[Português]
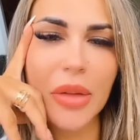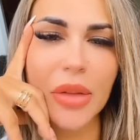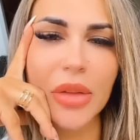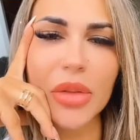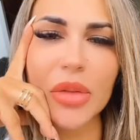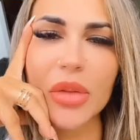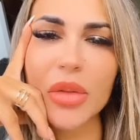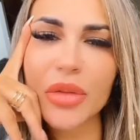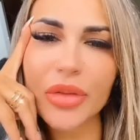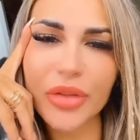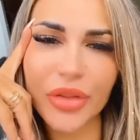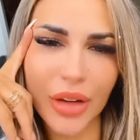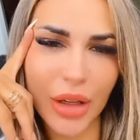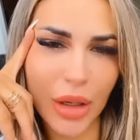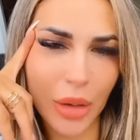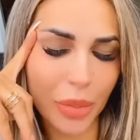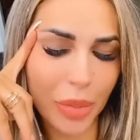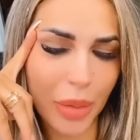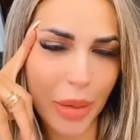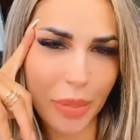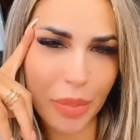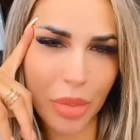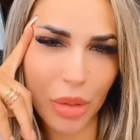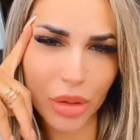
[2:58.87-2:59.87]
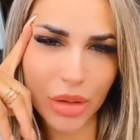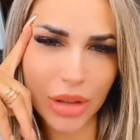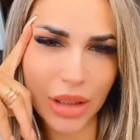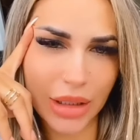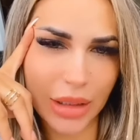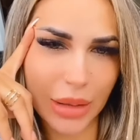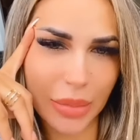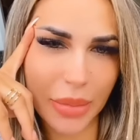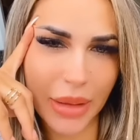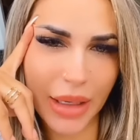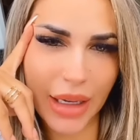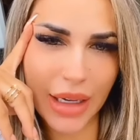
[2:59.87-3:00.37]
Não venham pra porta
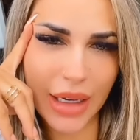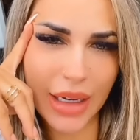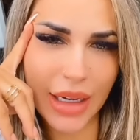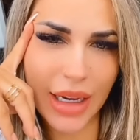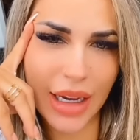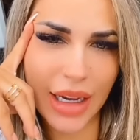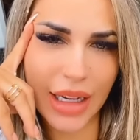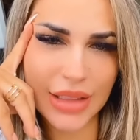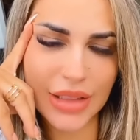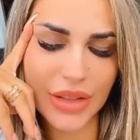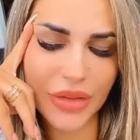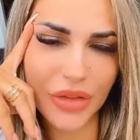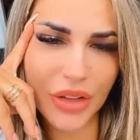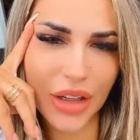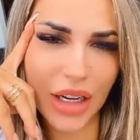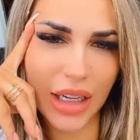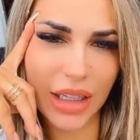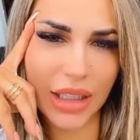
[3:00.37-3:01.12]
da minha casa ficar